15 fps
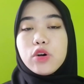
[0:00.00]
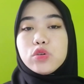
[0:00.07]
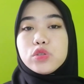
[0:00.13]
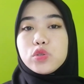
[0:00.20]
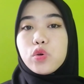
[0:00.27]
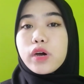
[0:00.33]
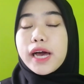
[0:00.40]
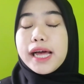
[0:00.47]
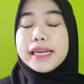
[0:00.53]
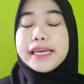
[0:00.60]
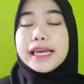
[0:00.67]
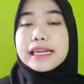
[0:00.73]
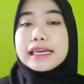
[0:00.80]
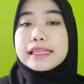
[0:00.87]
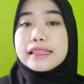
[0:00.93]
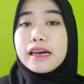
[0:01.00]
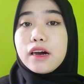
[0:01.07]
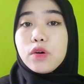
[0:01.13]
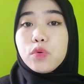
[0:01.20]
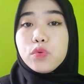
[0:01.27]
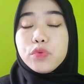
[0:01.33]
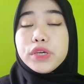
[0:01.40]
untuk kalian
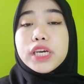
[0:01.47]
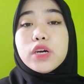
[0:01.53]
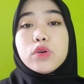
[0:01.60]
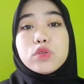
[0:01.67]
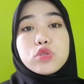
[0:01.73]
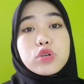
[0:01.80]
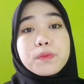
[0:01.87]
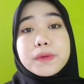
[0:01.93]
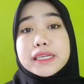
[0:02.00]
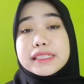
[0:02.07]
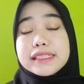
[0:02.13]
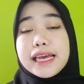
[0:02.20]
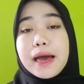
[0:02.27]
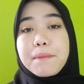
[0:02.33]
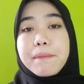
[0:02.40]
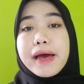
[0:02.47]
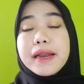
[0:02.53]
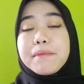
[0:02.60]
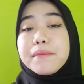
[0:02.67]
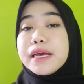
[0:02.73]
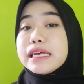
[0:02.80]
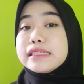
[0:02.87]
ketahui untuk
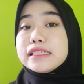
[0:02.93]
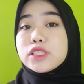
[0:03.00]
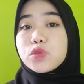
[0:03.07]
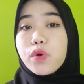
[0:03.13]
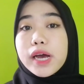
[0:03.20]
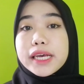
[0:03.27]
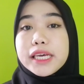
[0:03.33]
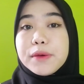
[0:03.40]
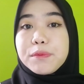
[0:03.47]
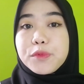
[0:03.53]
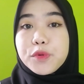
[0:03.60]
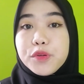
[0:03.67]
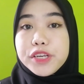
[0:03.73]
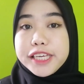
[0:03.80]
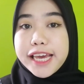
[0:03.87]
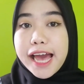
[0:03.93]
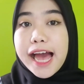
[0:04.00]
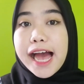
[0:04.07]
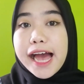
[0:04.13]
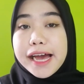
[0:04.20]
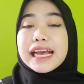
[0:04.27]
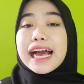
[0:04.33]
persiapan beasiswa KIP
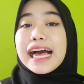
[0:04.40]
kuliah